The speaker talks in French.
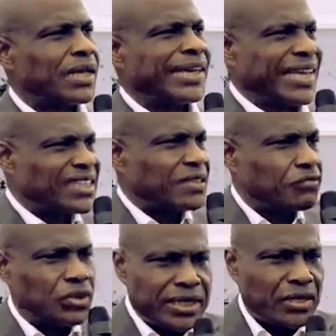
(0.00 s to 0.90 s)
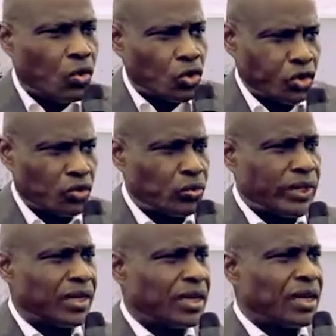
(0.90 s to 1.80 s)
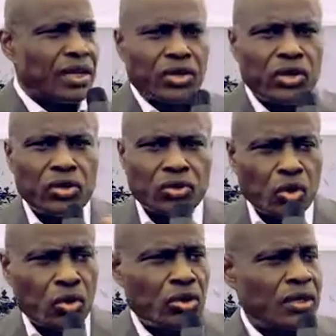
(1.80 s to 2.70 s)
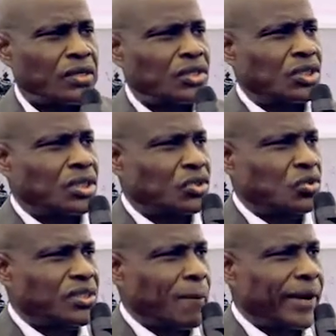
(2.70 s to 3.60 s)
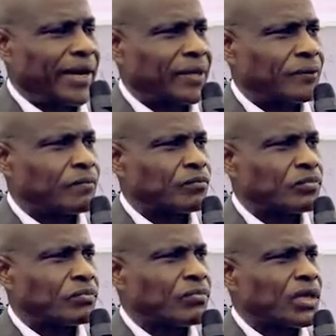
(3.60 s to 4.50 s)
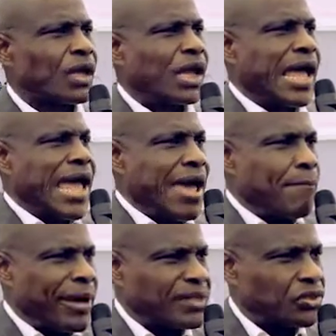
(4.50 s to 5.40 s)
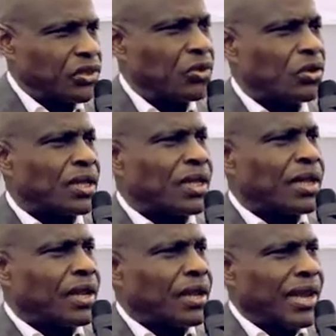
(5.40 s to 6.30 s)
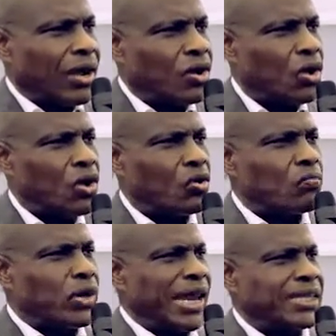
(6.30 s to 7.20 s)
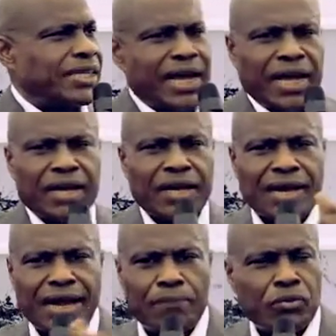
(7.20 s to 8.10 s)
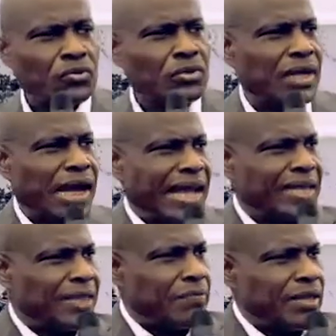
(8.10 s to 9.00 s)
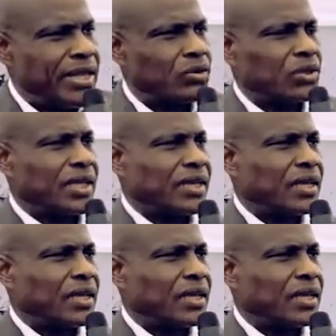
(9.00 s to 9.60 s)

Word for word: Qu'est-ce qui vous dit aujourd'hui que les deux se sont séparés parce que l'accord Moulania-Kabound a été mis de côté